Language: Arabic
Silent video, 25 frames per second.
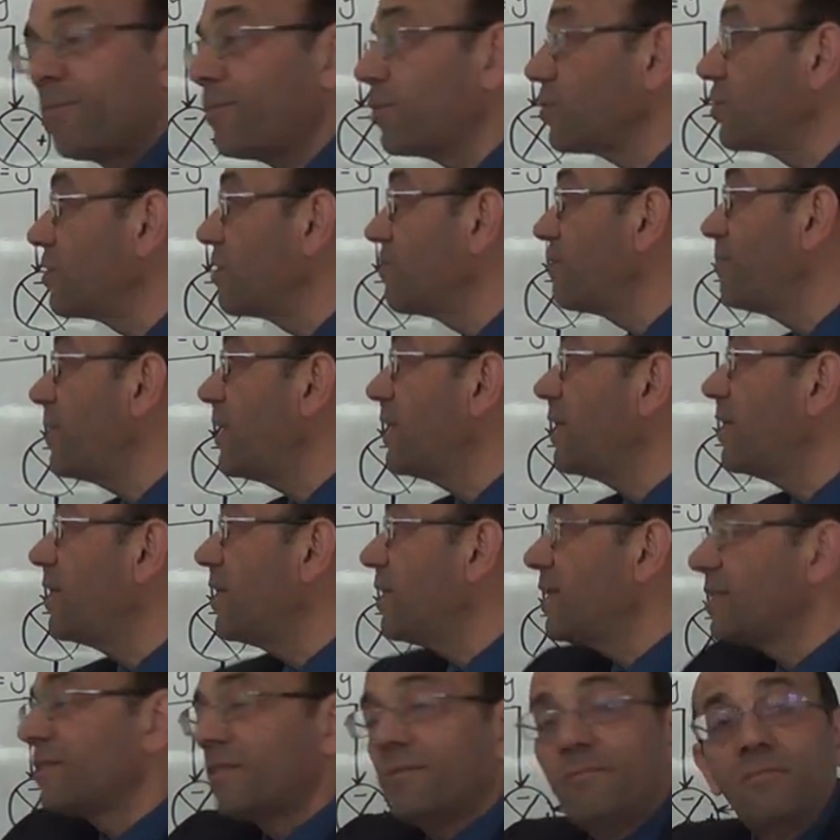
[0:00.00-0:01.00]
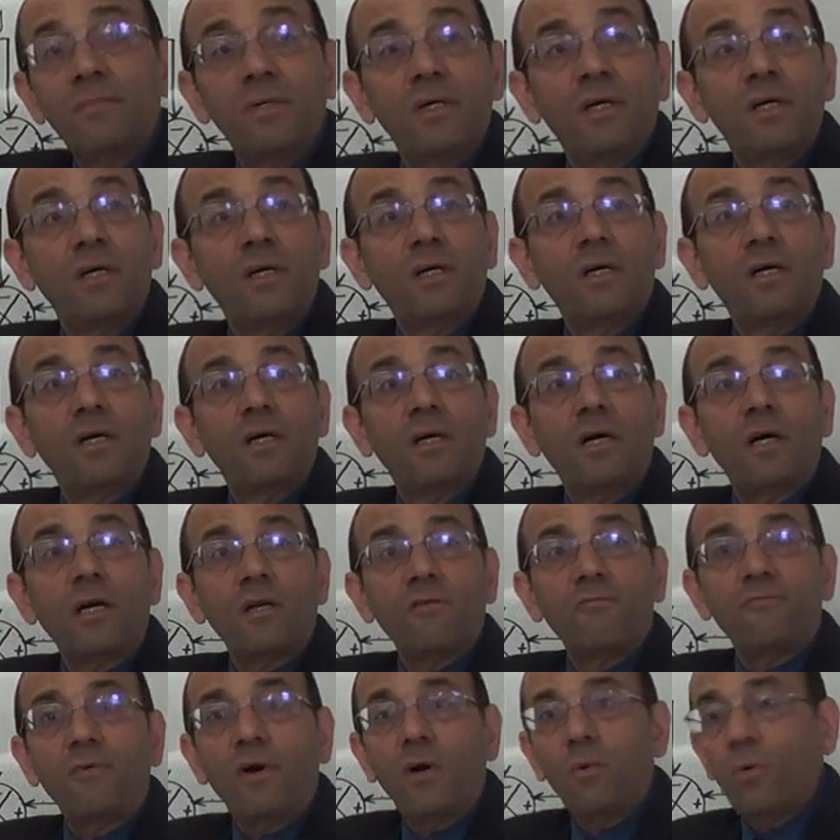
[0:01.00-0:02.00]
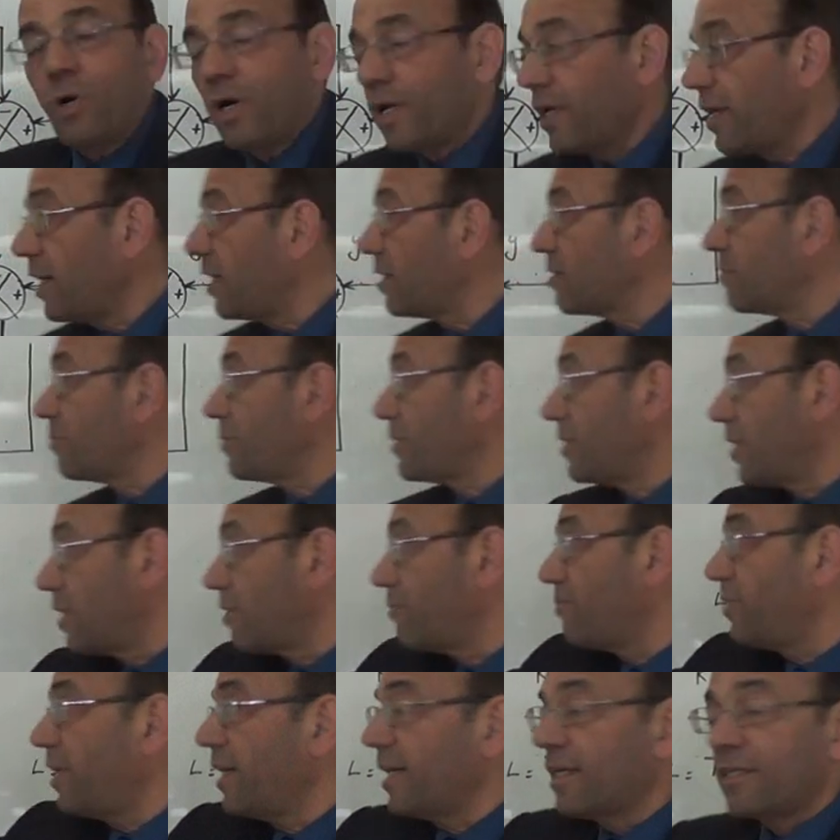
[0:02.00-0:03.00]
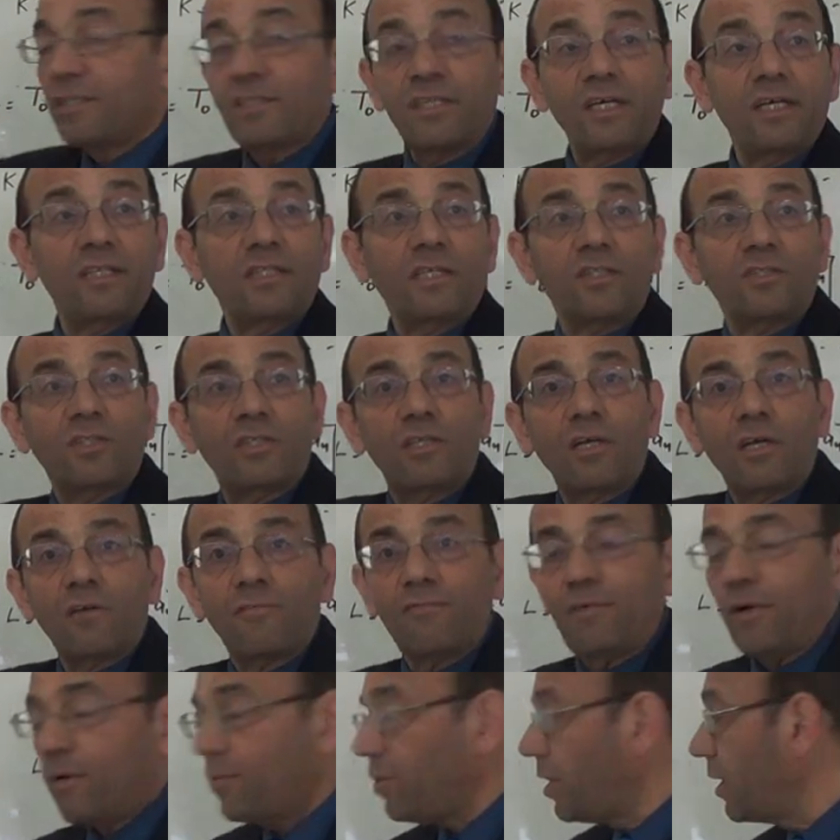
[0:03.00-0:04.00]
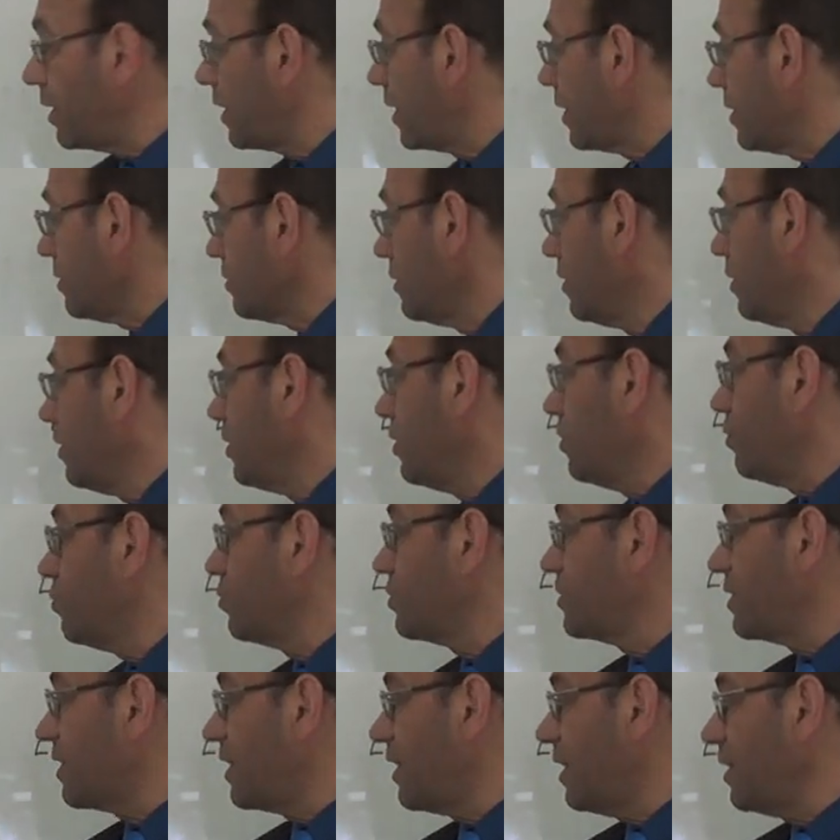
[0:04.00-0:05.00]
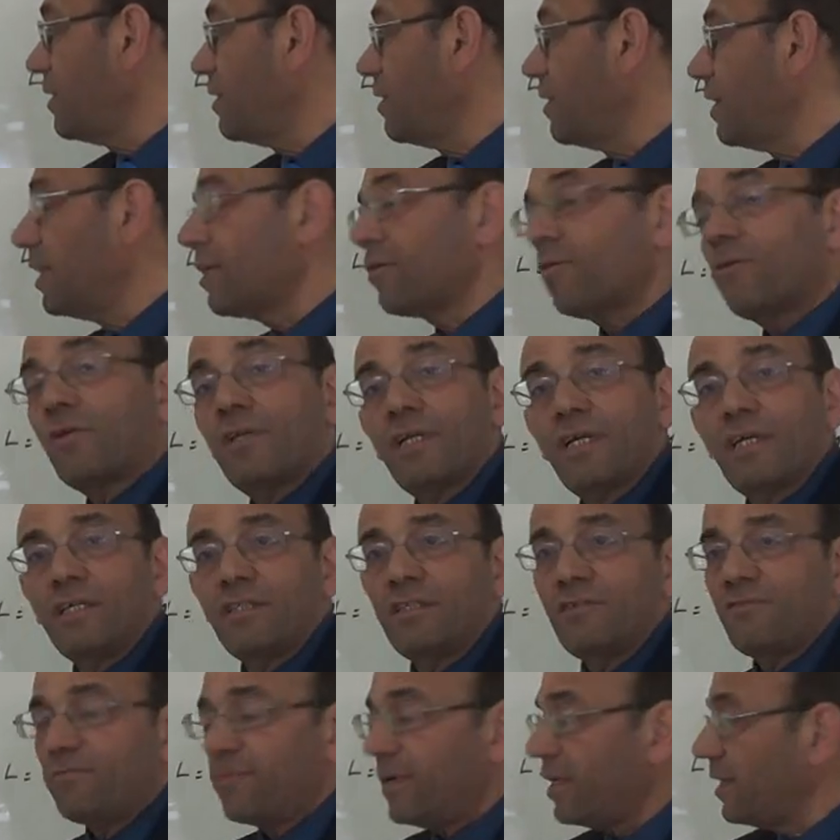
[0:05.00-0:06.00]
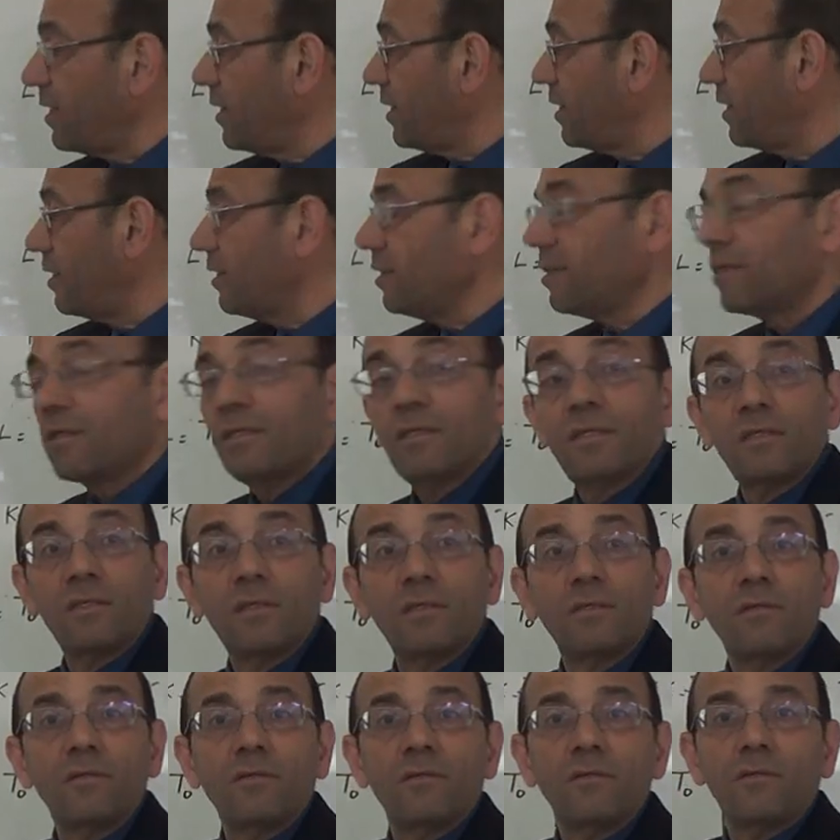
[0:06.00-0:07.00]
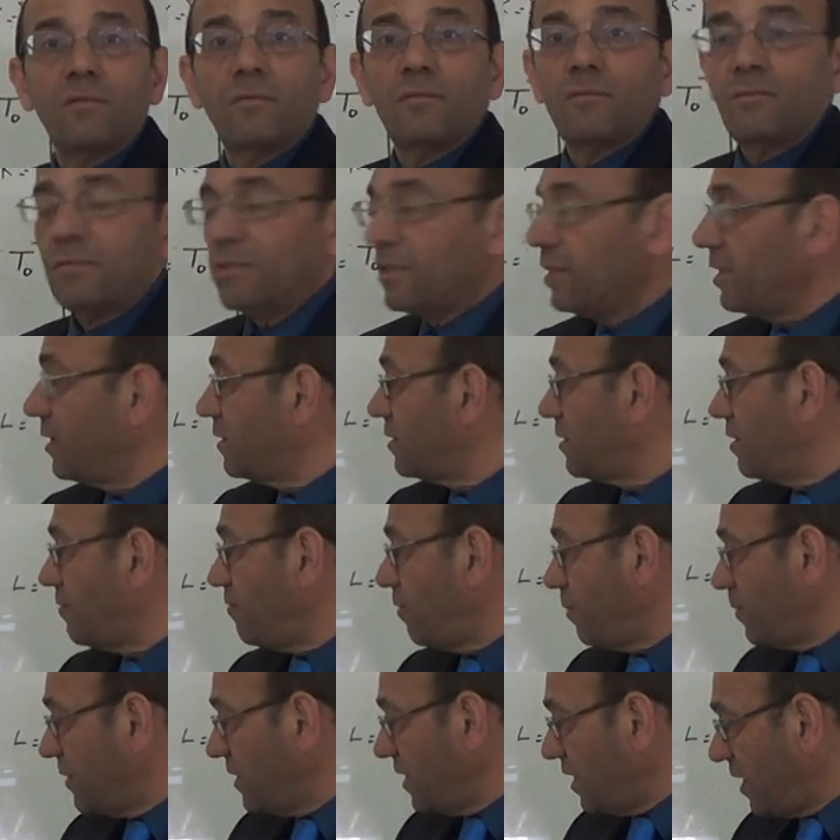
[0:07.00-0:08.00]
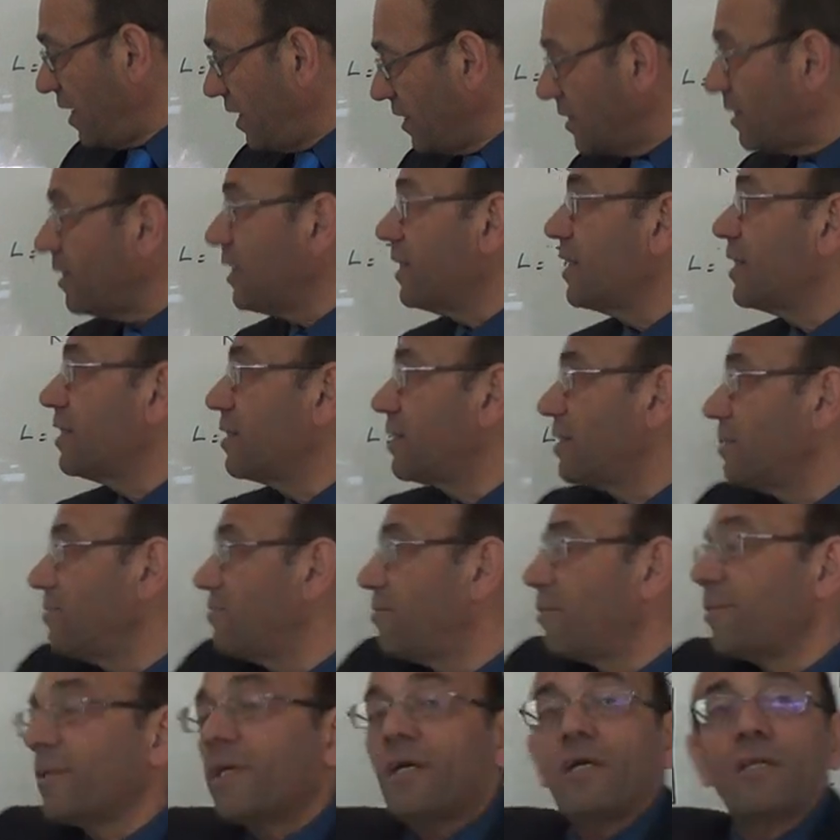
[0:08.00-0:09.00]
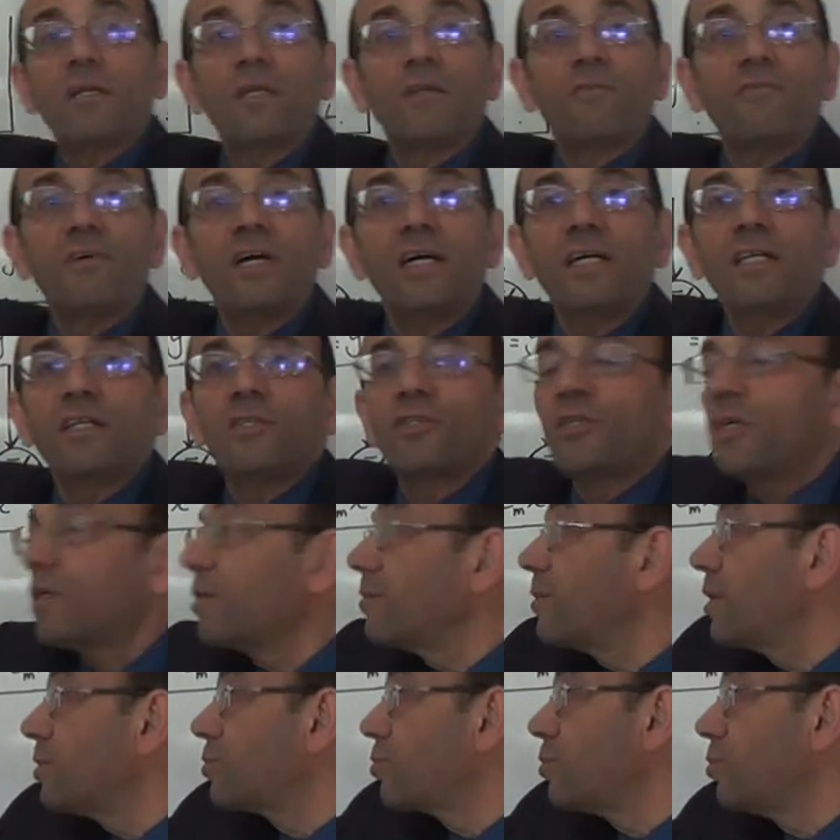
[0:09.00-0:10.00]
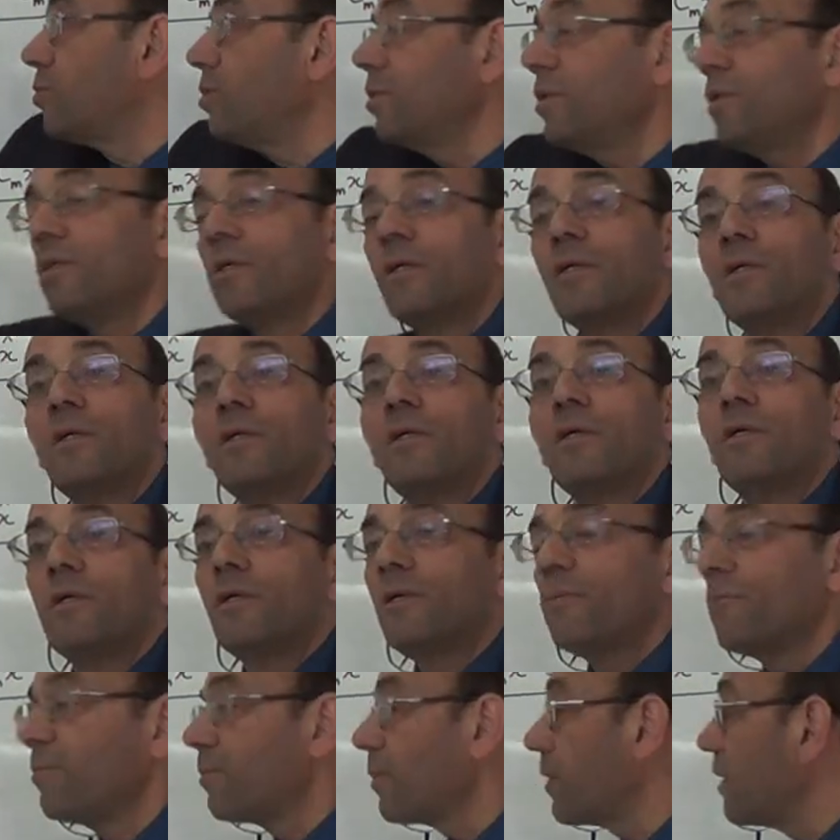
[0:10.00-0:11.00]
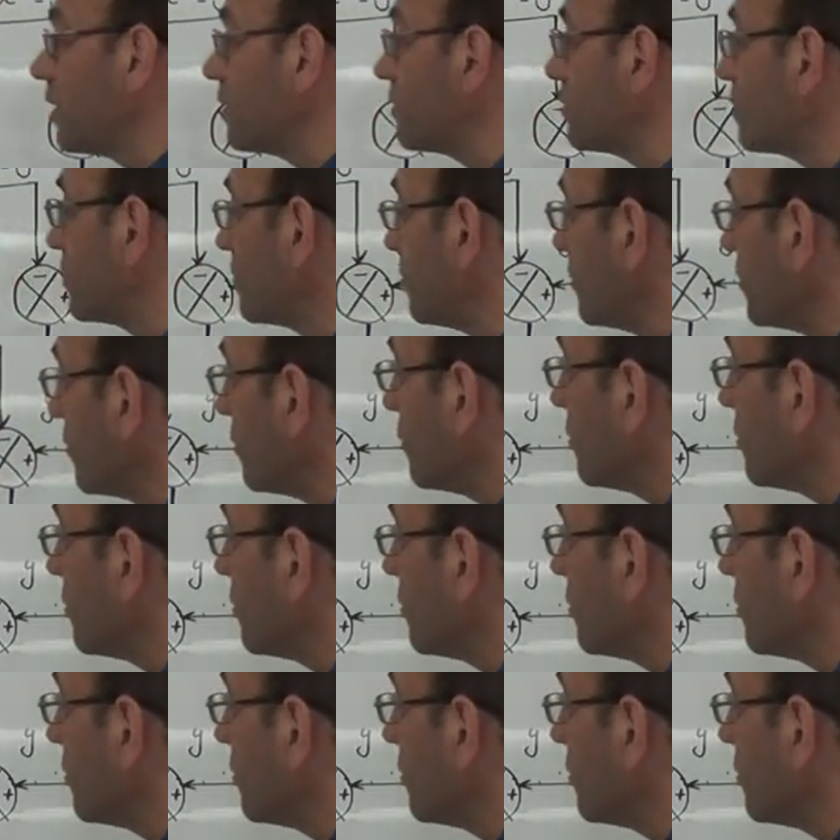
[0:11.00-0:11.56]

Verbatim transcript: بوزيتيف معناها لازم أرفع واي هات بدي أرفع إكس هات عشان أرفع واي هات وإذا كان الايرور نيجاتيف معناها نزل فبصير هذا نيجاتيف فبقلل فهي الاشاره بدها تكون بلس